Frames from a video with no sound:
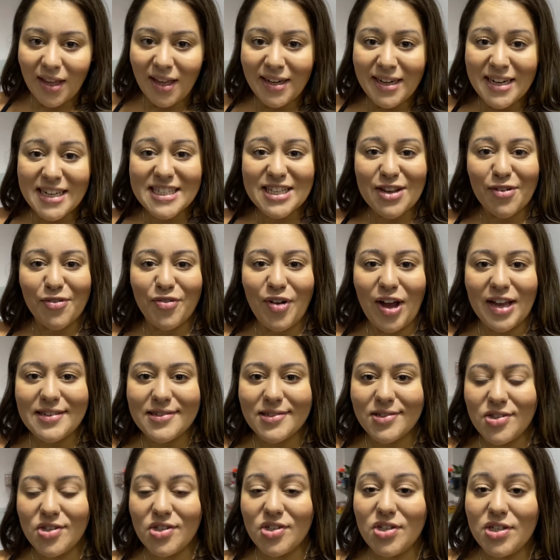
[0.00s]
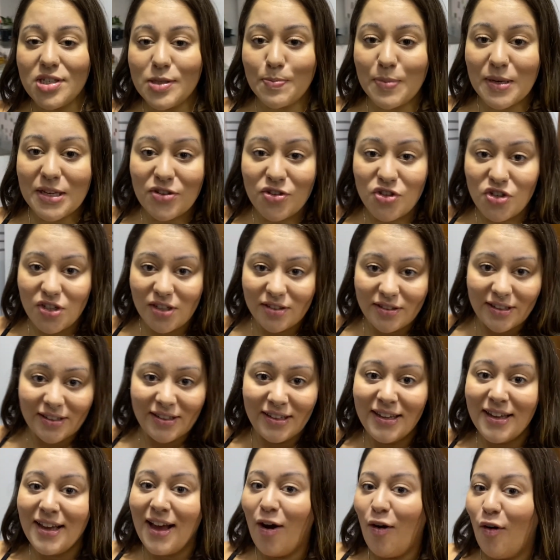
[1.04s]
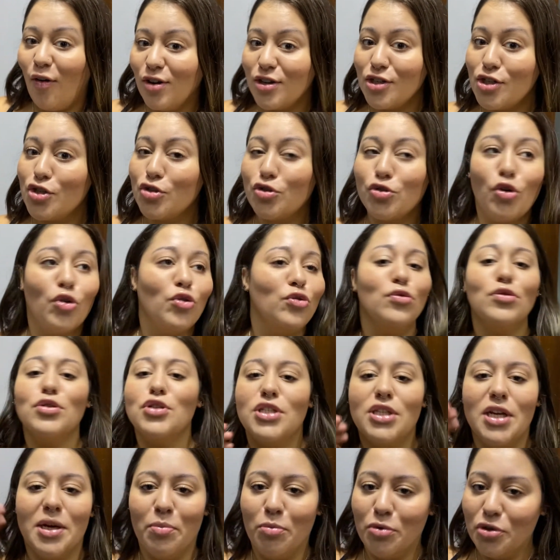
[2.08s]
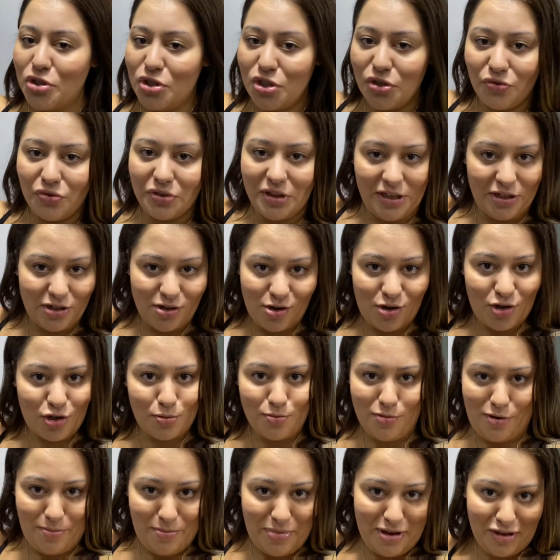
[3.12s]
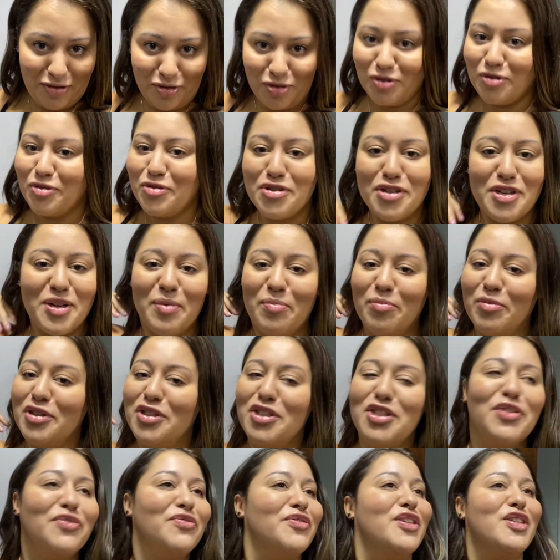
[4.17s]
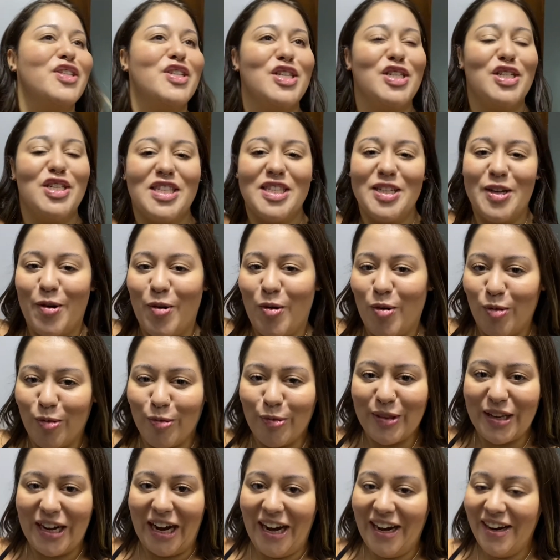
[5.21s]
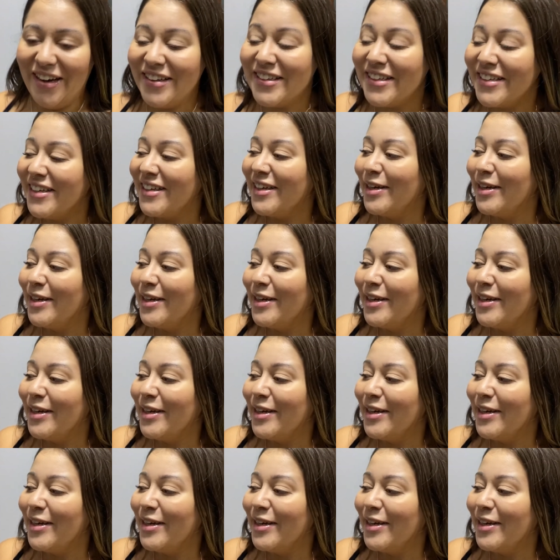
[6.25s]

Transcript: nessa fase de despedida, onde todo dia é motivo da gente beber, todo dia é motivo da gente se encontrar,